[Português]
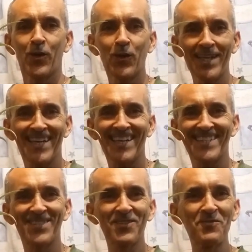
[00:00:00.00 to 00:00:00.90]

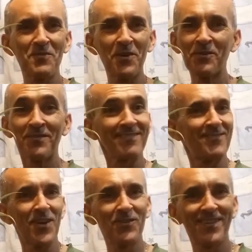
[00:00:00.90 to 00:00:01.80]
Olá, tudo bom?
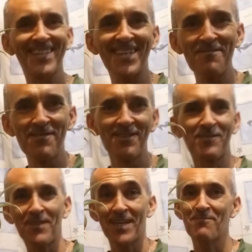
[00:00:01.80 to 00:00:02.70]

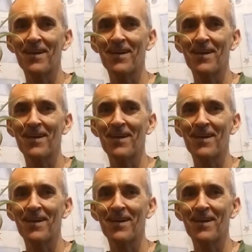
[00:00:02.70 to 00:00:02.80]
Voltamos para